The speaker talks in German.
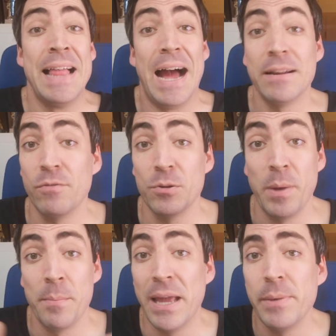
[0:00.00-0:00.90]
Antwort
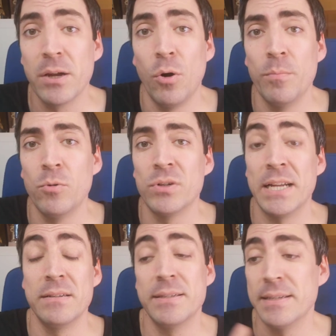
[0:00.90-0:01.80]
per Mail bekommen und
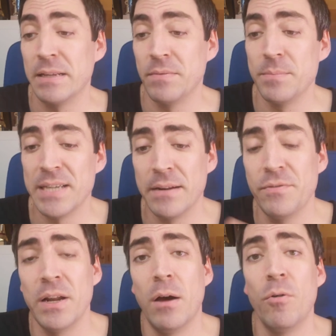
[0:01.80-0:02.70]
dann ist es irgendwie im Sand
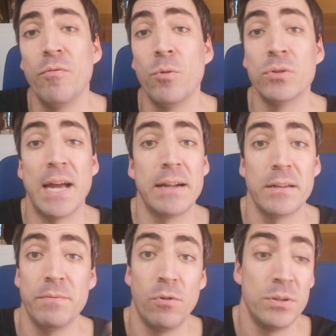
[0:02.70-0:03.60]
verlaufen und
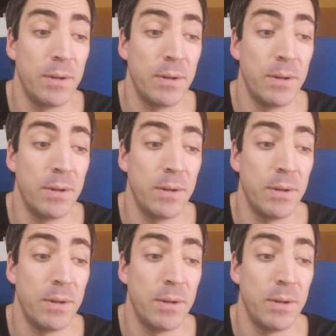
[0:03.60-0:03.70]
eigentlich wollte